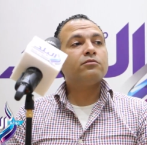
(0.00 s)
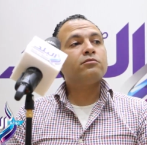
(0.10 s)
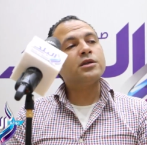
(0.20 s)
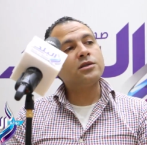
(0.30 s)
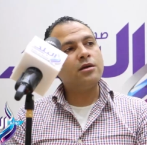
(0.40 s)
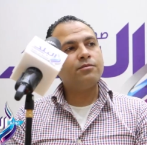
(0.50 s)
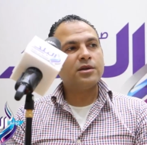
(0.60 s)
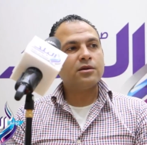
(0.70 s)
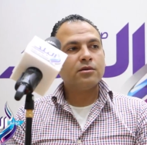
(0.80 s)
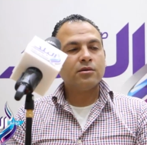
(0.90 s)
بالظبط
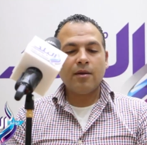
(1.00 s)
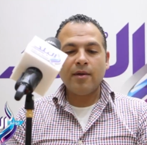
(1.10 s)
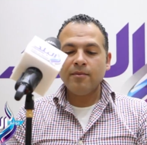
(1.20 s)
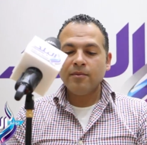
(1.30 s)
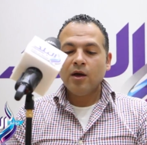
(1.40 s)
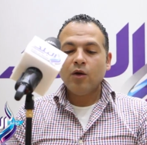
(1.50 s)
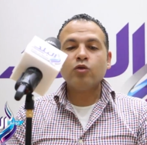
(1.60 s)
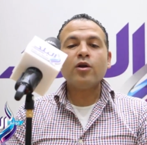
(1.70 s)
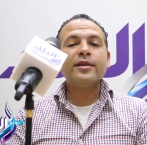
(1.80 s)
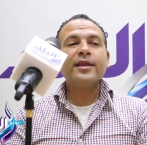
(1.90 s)
تمام
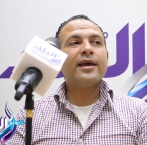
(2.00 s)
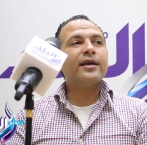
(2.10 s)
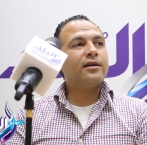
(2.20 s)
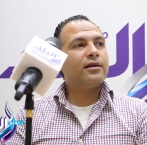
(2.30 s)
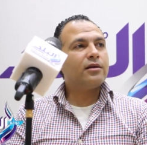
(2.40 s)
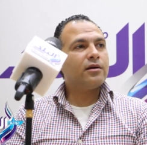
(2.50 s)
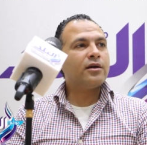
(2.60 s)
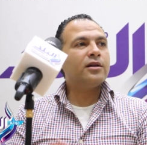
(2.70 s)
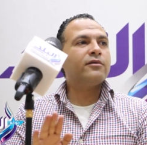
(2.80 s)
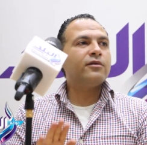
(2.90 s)
وراح داخل
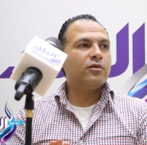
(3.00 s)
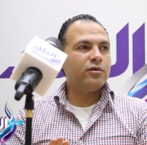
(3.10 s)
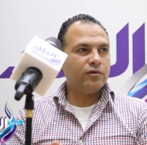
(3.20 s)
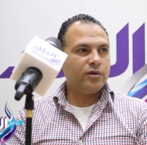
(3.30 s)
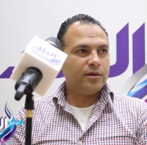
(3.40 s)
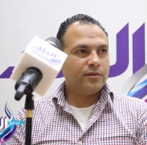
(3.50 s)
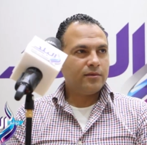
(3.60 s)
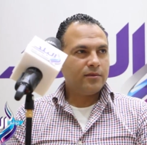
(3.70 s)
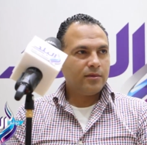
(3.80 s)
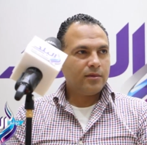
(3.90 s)
غلط في اللور
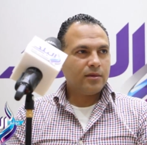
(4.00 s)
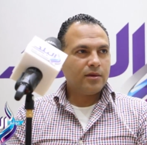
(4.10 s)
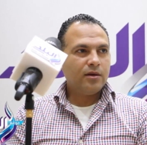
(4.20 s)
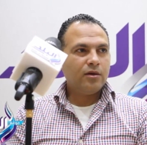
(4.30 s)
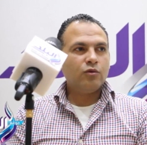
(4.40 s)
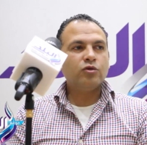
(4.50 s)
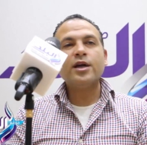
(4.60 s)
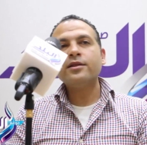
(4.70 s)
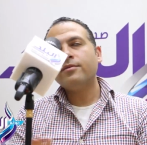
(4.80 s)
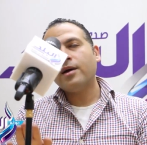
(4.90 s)
فولي
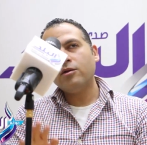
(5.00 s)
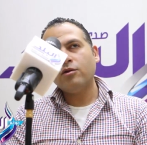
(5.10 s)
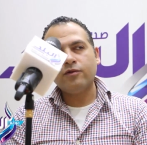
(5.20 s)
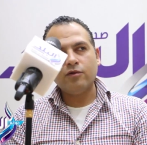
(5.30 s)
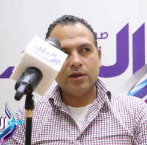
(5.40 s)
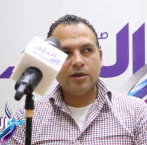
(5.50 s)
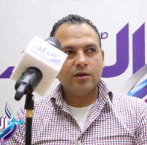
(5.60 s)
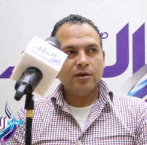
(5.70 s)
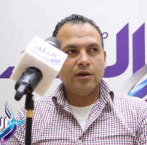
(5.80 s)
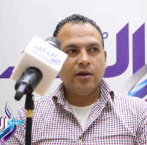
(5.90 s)
وشد مع اللور فولي
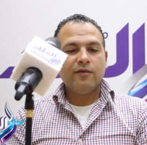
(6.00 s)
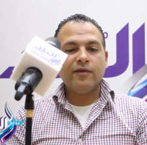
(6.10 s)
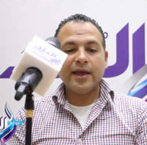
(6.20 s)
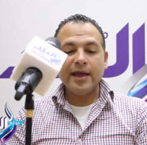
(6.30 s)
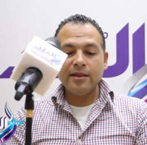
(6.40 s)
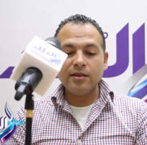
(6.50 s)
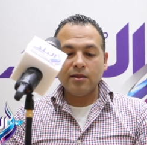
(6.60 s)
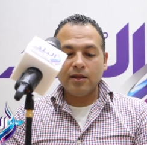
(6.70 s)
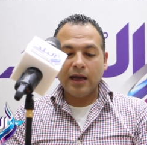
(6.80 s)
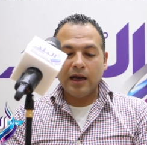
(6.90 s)
فكان
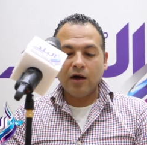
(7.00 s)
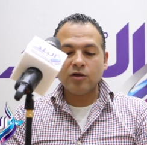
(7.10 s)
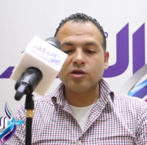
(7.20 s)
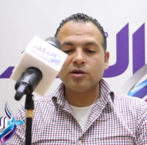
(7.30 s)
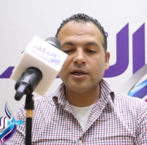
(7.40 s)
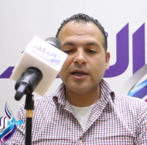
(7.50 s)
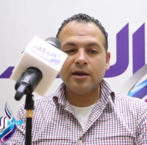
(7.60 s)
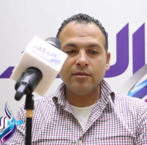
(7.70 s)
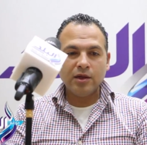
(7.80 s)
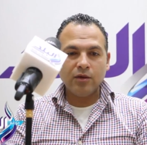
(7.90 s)
اثر
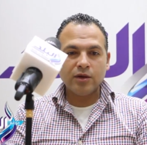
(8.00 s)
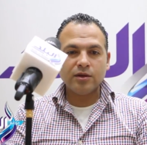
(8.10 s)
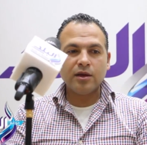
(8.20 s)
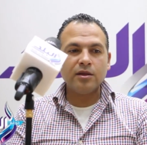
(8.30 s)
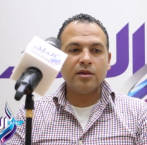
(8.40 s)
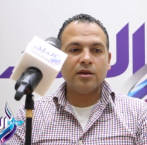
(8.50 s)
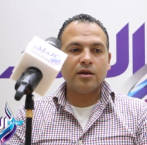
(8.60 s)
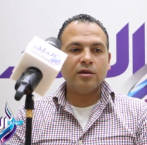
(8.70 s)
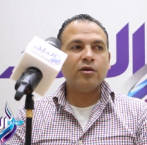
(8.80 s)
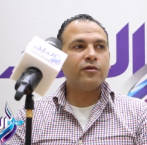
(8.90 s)
الكلام دوت ان
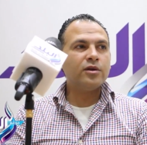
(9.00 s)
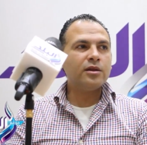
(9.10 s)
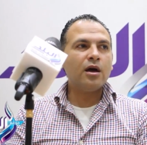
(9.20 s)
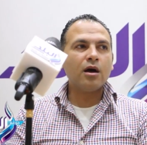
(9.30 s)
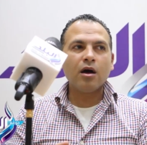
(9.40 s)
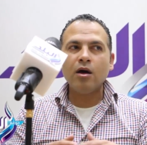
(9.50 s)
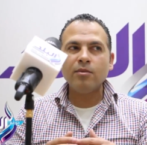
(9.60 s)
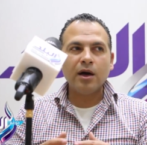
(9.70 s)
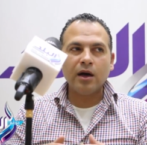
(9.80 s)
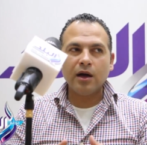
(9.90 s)
اللور الفولي ده
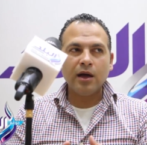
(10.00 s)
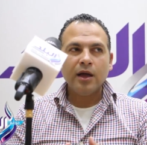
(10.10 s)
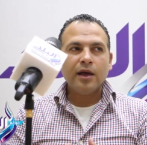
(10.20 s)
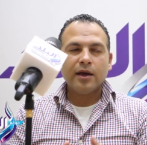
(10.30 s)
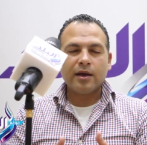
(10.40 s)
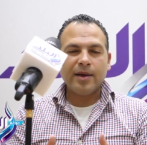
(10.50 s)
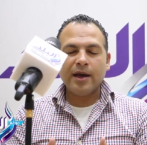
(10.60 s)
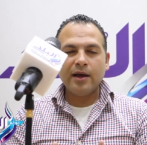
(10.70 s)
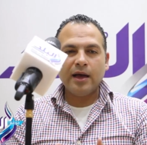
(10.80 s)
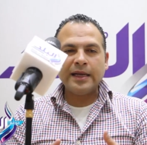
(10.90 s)
قام يا
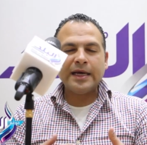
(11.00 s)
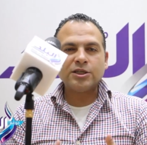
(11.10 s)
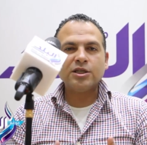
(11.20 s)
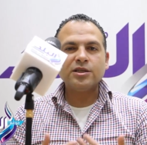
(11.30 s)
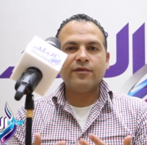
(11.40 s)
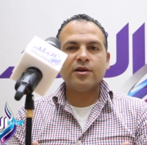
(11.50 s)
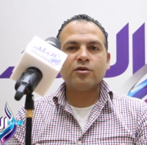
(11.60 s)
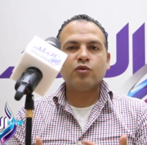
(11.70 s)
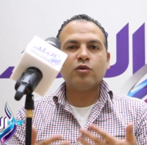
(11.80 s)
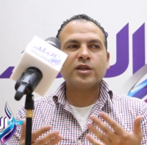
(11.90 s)
جماعه انا عشان
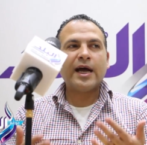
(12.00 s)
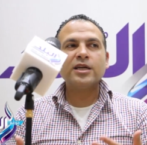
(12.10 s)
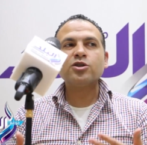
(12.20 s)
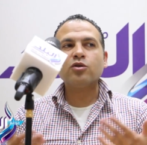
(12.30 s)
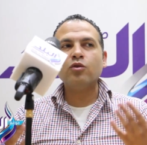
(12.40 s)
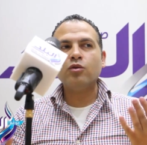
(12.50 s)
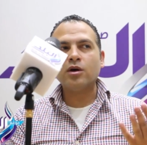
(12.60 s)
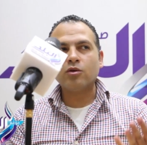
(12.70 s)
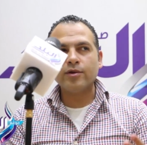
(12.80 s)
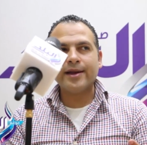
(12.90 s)
سافرت وتعايشت جوه
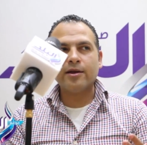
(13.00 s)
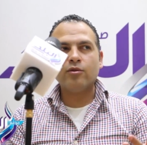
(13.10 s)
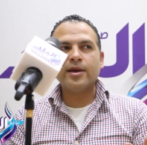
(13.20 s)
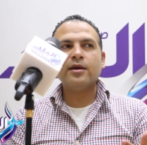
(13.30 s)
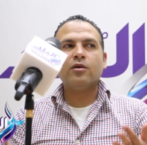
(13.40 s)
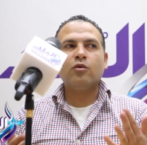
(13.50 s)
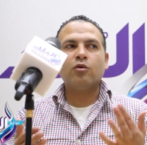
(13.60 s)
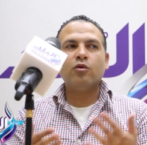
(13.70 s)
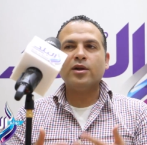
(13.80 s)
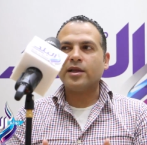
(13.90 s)
كوريا الجنوبيه
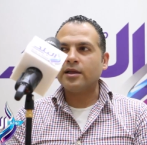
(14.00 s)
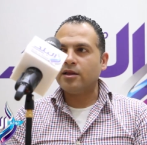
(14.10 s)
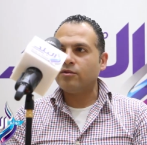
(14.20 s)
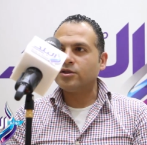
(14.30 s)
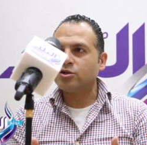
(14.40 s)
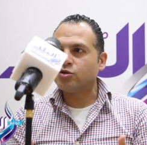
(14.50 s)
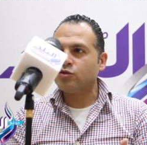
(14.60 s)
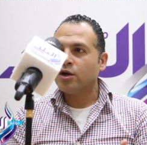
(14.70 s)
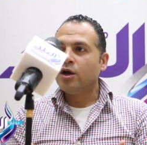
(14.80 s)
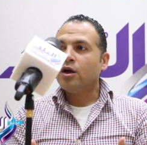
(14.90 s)
وجوه الاتحاد الدولي ست
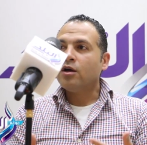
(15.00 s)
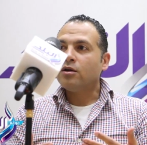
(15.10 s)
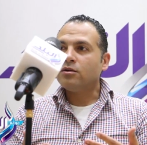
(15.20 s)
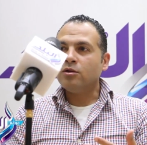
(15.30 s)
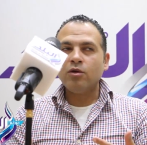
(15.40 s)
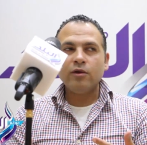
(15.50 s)
شهور اللور